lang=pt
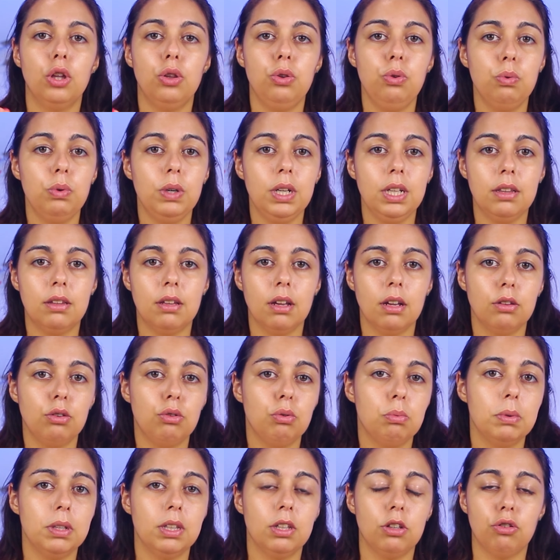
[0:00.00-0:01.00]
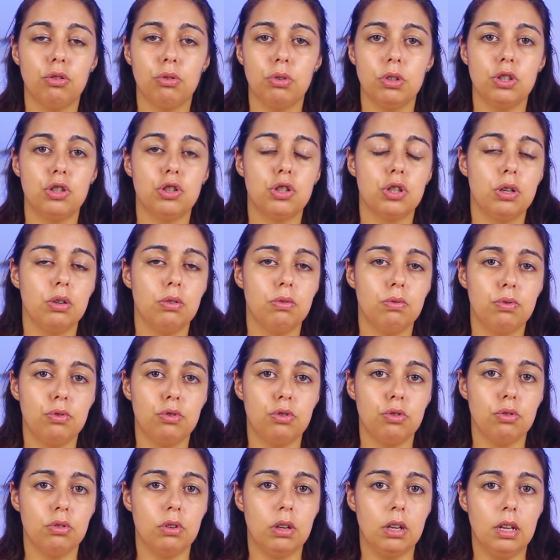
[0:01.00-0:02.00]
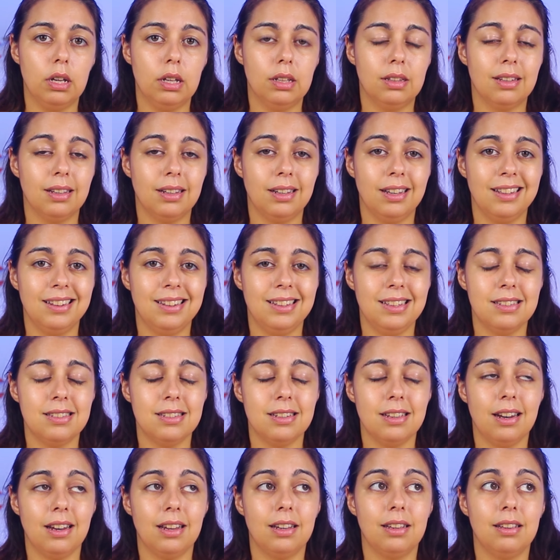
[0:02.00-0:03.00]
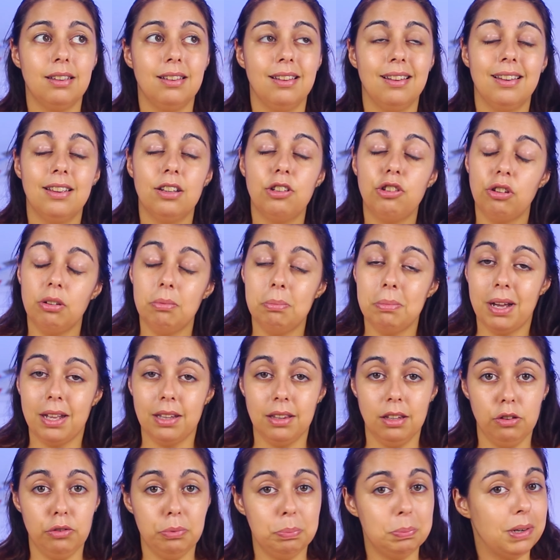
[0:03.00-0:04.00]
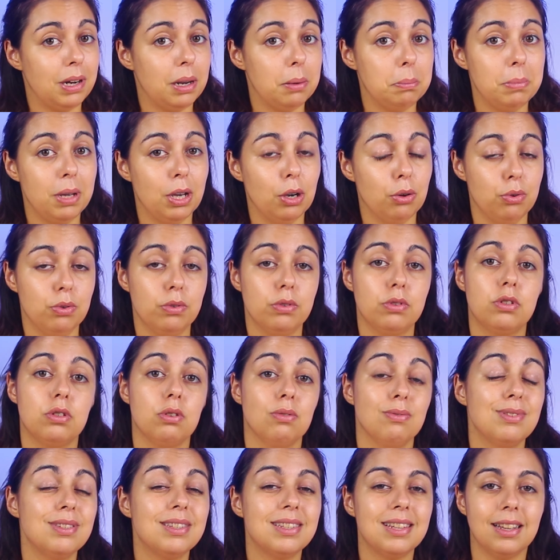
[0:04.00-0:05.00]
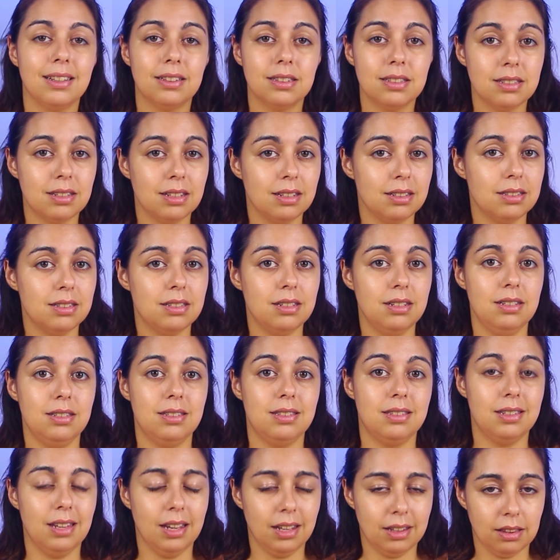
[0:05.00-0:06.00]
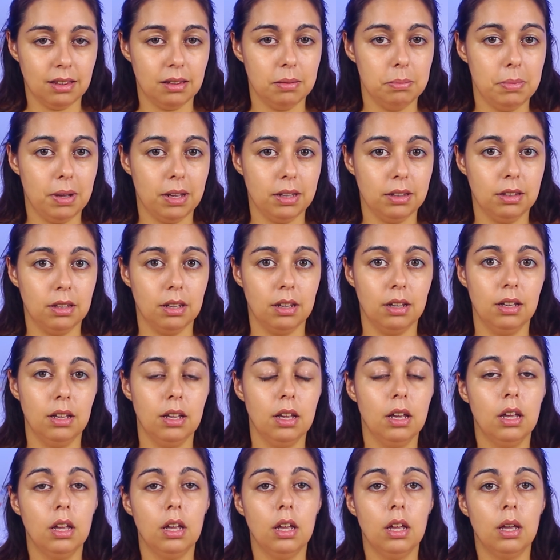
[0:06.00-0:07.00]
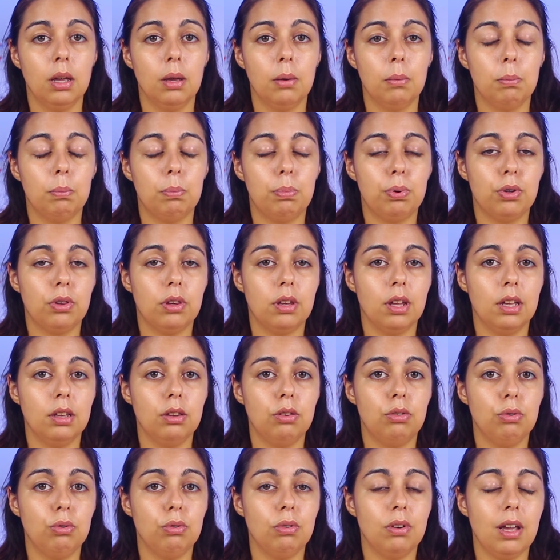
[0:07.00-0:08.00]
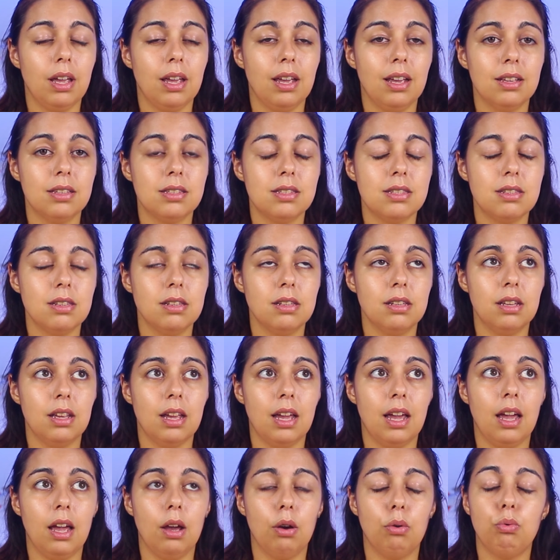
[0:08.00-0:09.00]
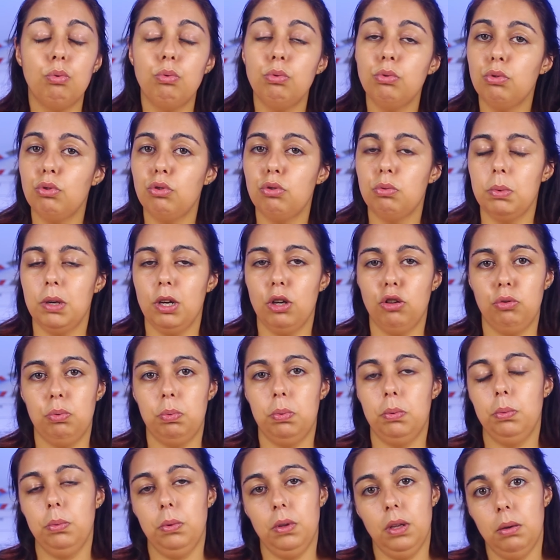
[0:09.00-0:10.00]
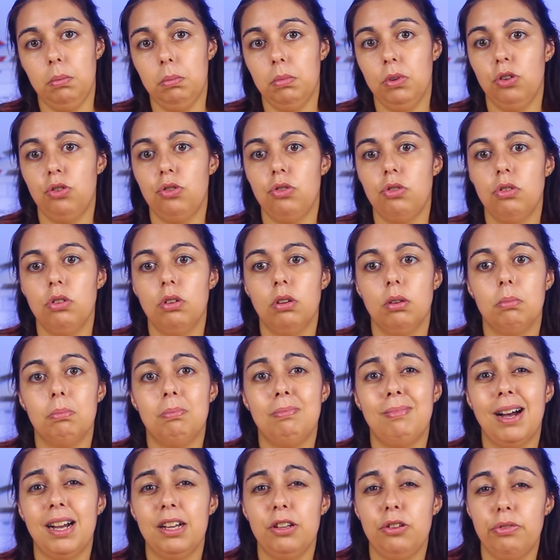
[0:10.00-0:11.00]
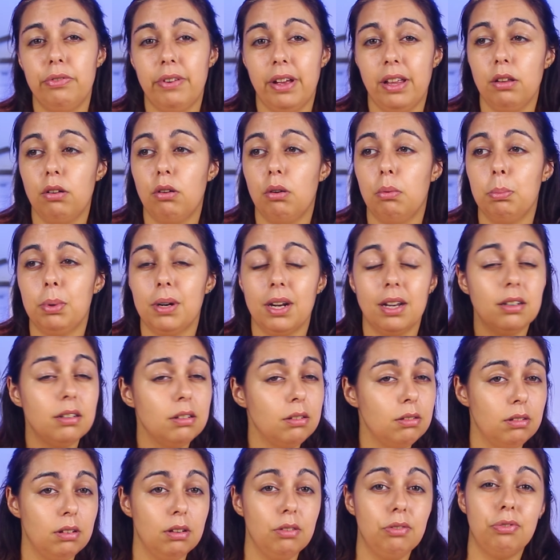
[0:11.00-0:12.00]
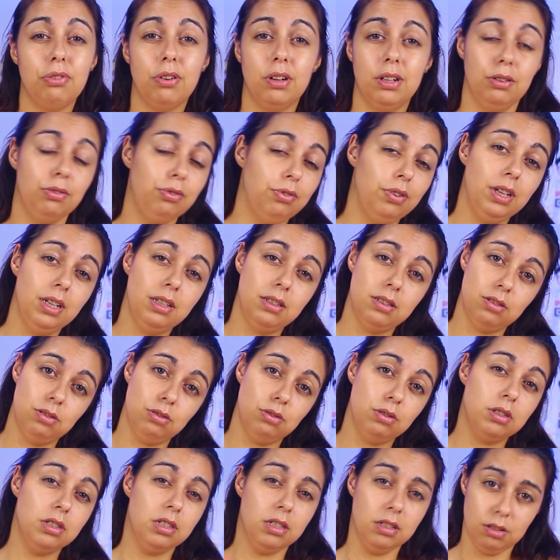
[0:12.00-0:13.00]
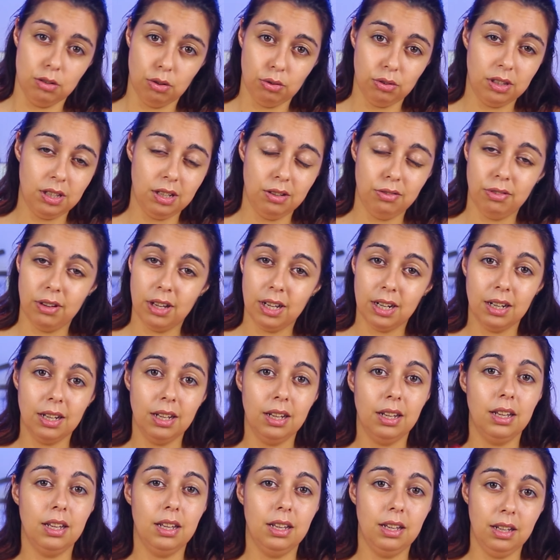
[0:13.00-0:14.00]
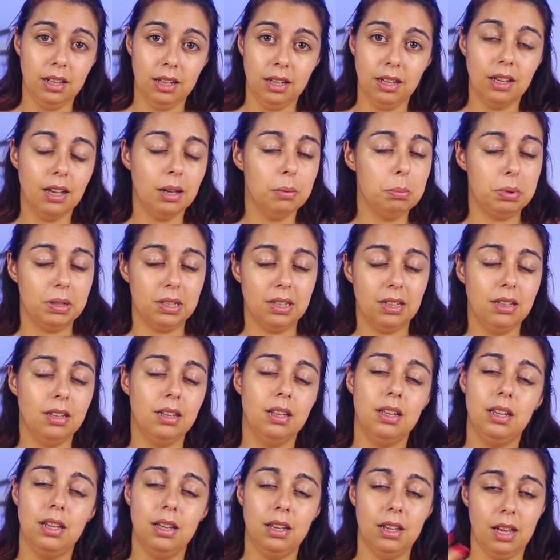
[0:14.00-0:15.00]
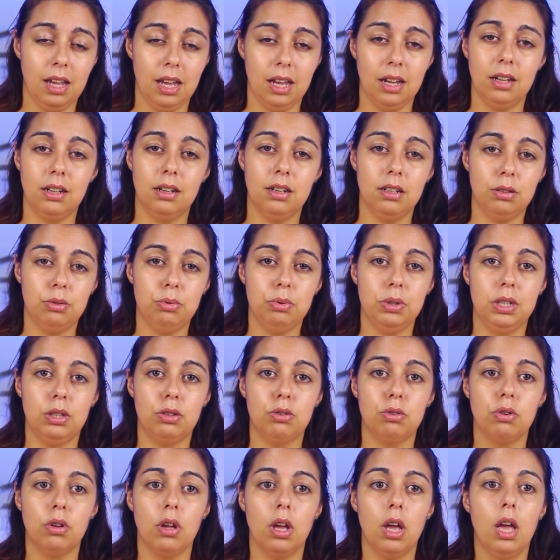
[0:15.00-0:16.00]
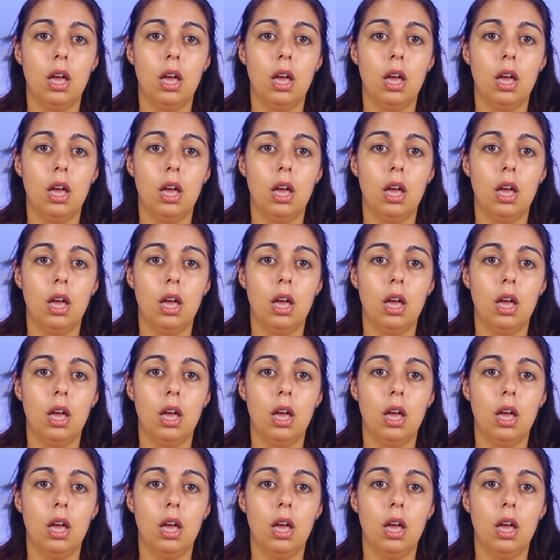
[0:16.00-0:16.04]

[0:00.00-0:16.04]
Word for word: No entanto, uma das coisas que eu vos uh, tenho a dizer é que as chamadas para a Mel são 707, malta. Portanto, esse é um dos maiores problemas. Mais vale comprarem um telefone fixo se não tiverem, e a partir daí é gratuito.